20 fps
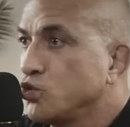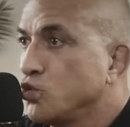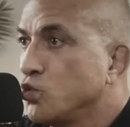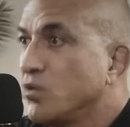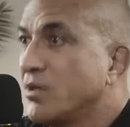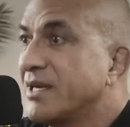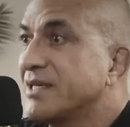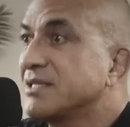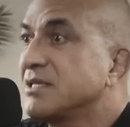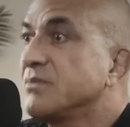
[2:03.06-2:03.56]

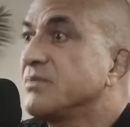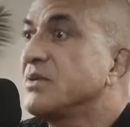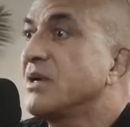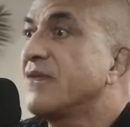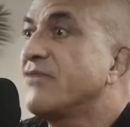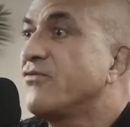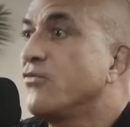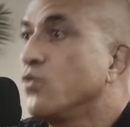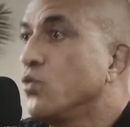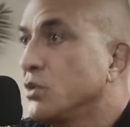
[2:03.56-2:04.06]
jogo era sempre
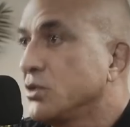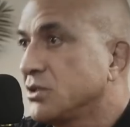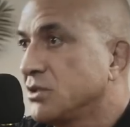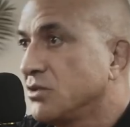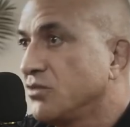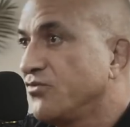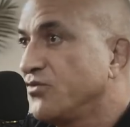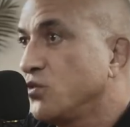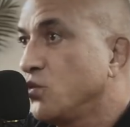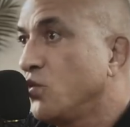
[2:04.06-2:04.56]
a
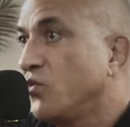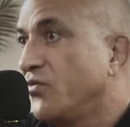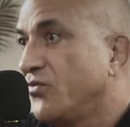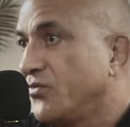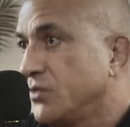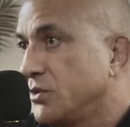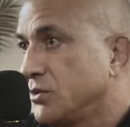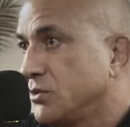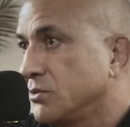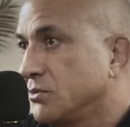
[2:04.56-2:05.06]
força, o vigor
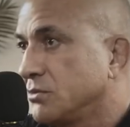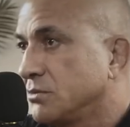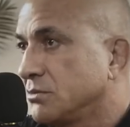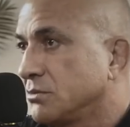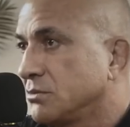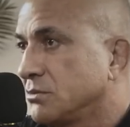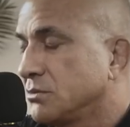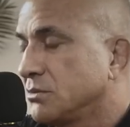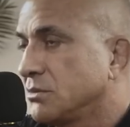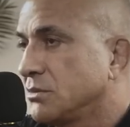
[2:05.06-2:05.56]
físico.
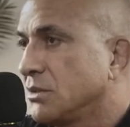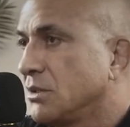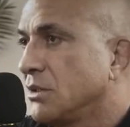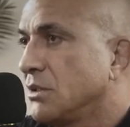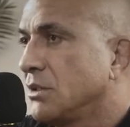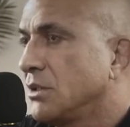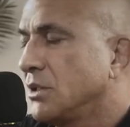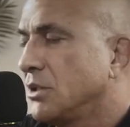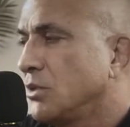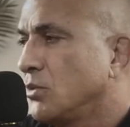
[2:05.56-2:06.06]
Sim.
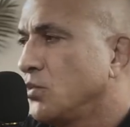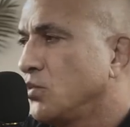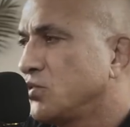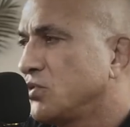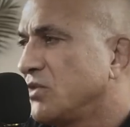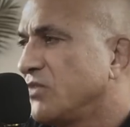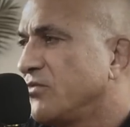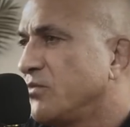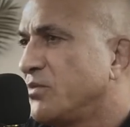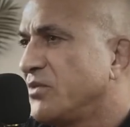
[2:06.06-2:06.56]
Eu
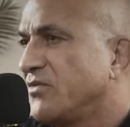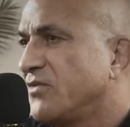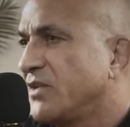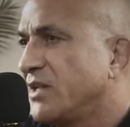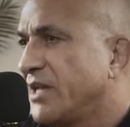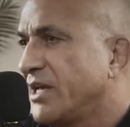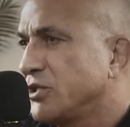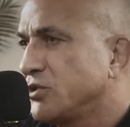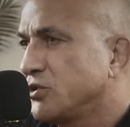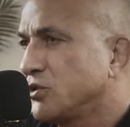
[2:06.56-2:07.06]
tive o
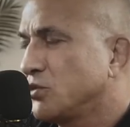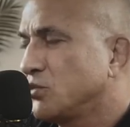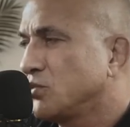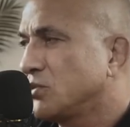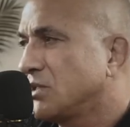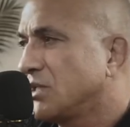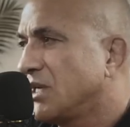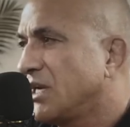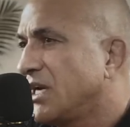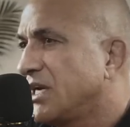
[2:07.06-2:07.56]
privilégio de
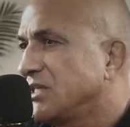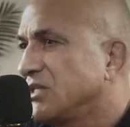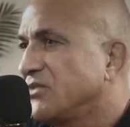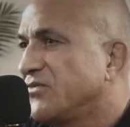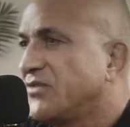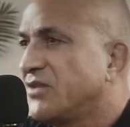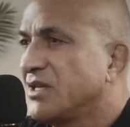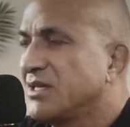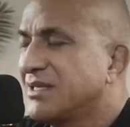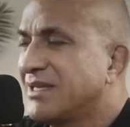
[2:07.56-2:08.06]
lutar, de
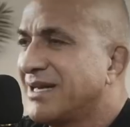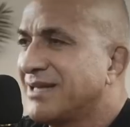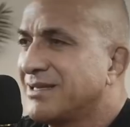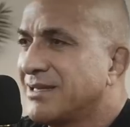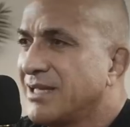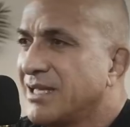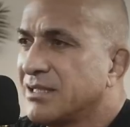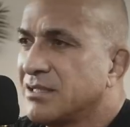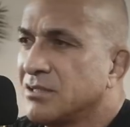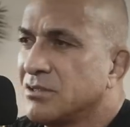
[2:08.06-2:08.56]
enfrentar
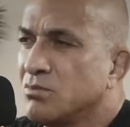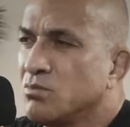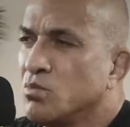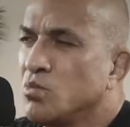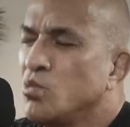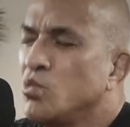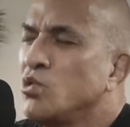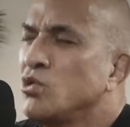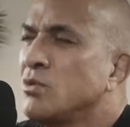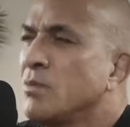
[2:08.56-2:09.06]
atletas
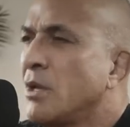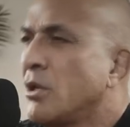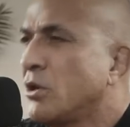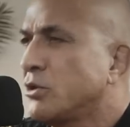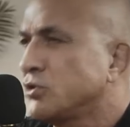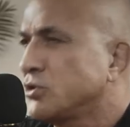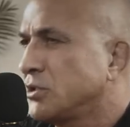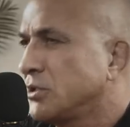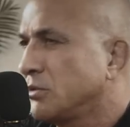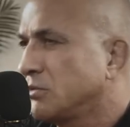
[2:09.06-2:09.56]
muito
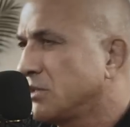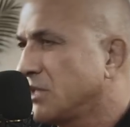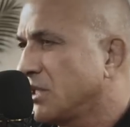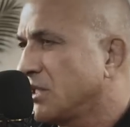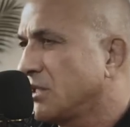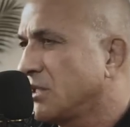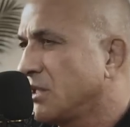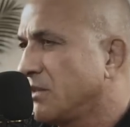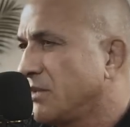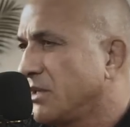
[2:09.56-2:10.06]
melhores que eu,
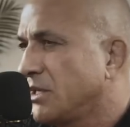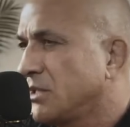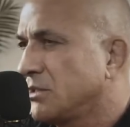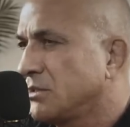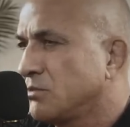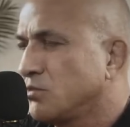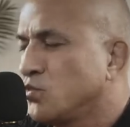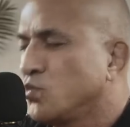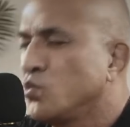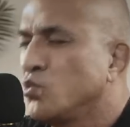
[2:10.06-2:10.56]

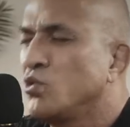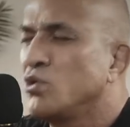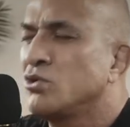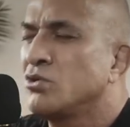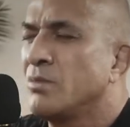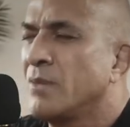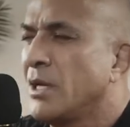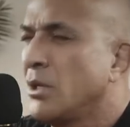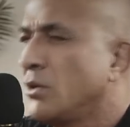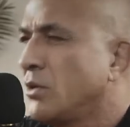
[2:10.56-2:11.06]
tecnicamente,
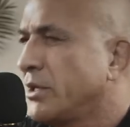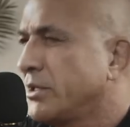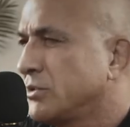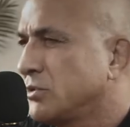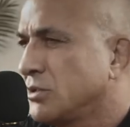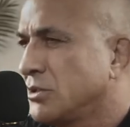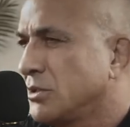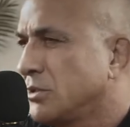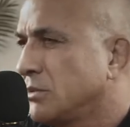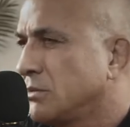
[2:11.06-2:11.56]
muito
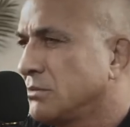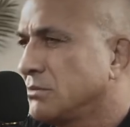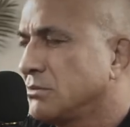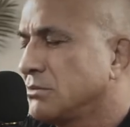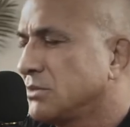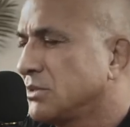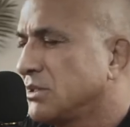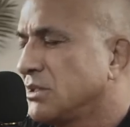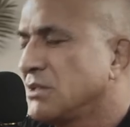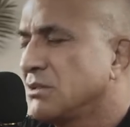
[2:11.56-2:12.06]
melhores que eu,
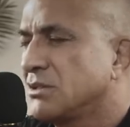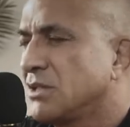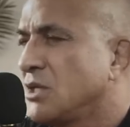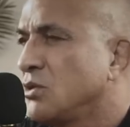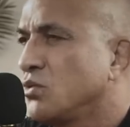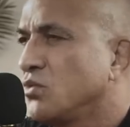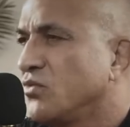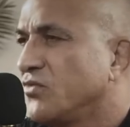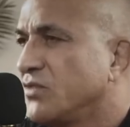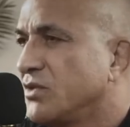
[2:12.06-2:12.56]
sem, sem
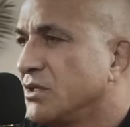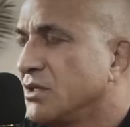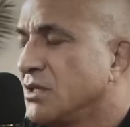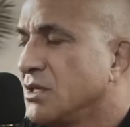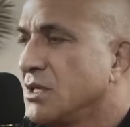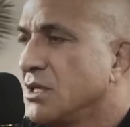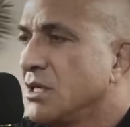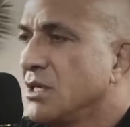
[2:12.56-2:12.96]
dúvida.